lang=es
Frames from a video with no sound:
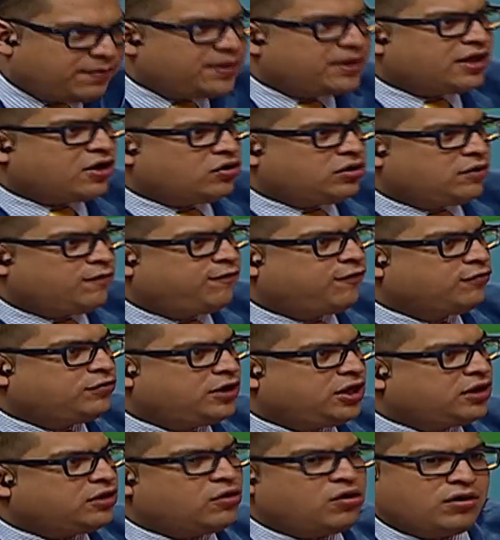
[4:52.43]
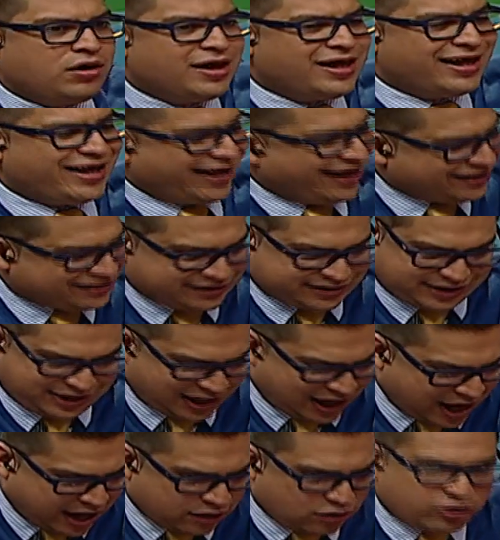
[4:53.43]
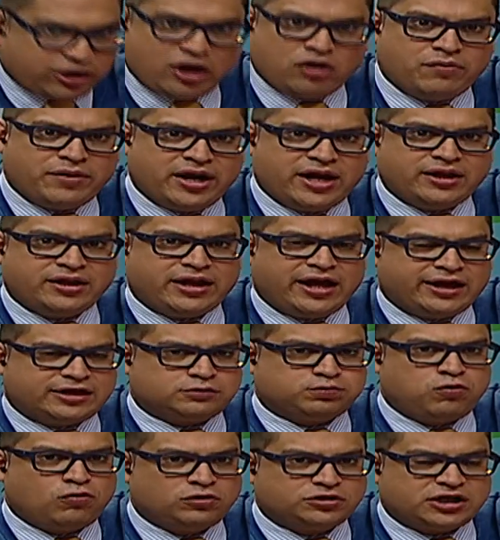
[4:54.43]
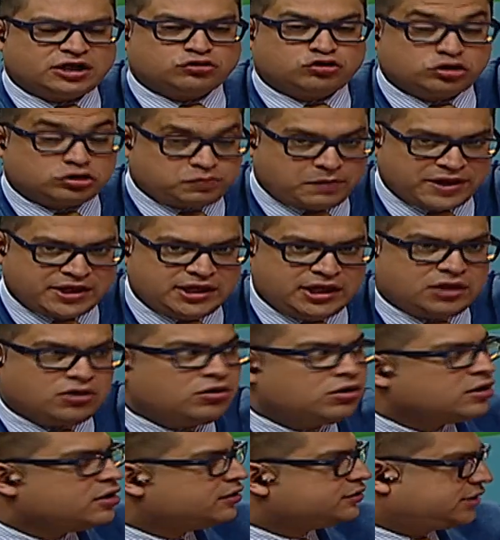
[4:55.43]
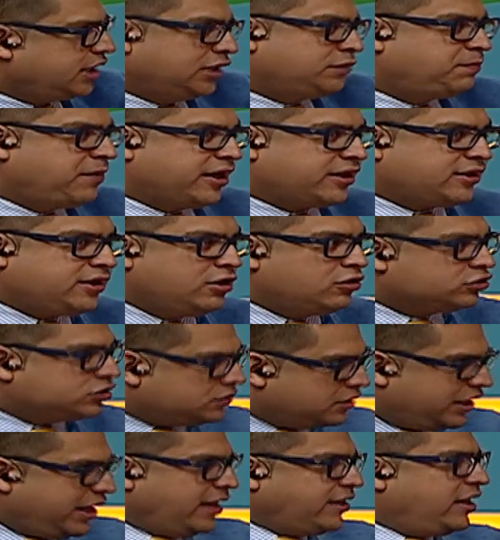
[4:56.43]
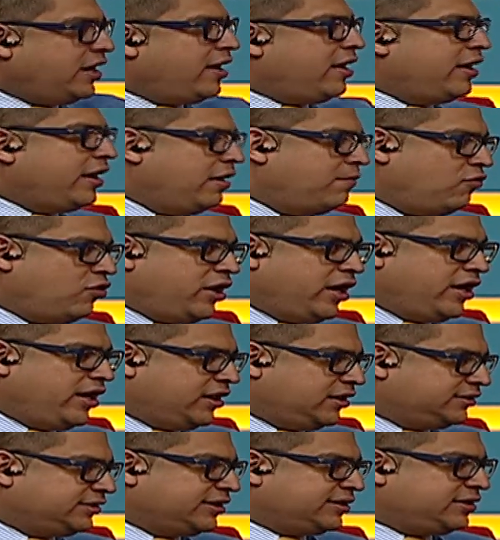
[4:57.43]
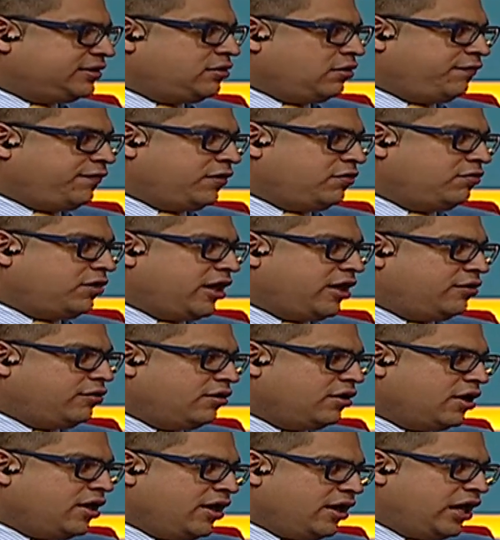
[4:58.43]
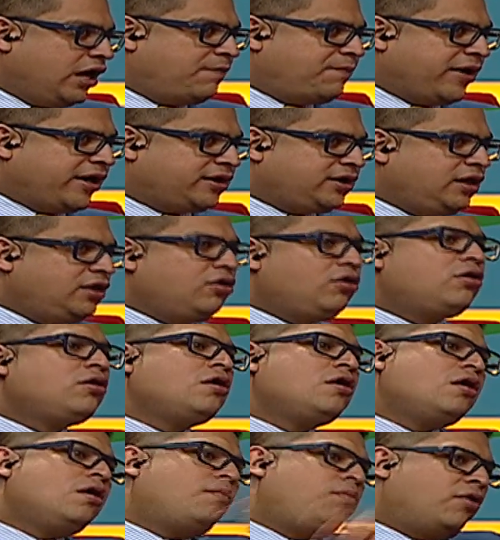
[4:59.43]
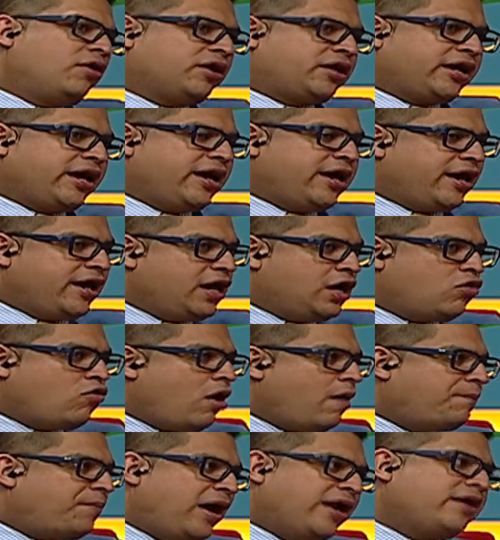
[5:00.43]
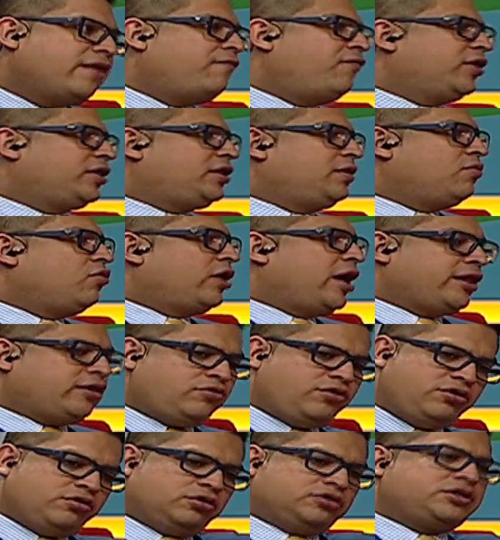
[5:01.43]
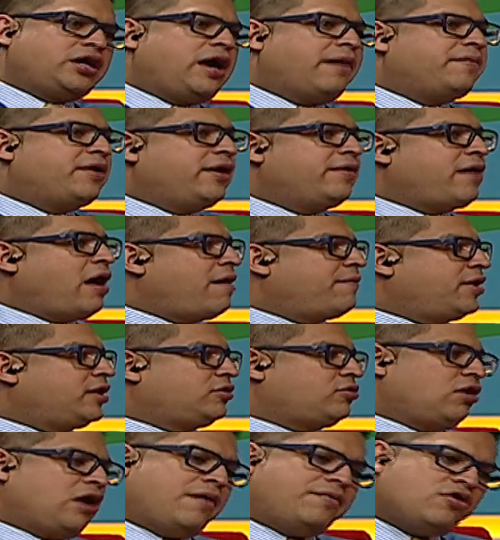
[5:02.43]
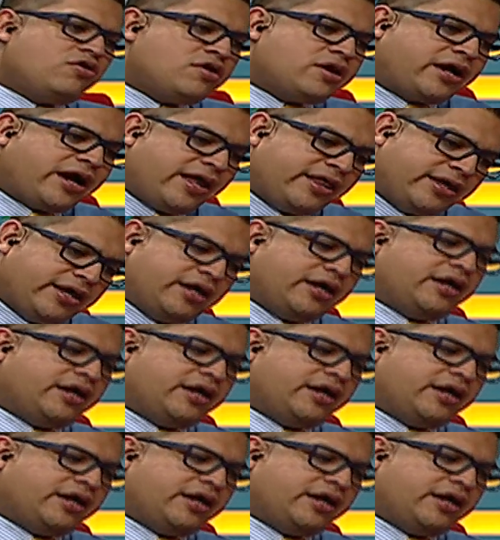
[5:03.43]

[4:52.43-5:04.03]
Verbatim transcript: video difundido, es claro que lo hubieran expulsado, suspendido seis partidos. Gana el Morelia en este sentido figurado el partido porque en Coapa alguien fue timorato y no se aventó la bronca.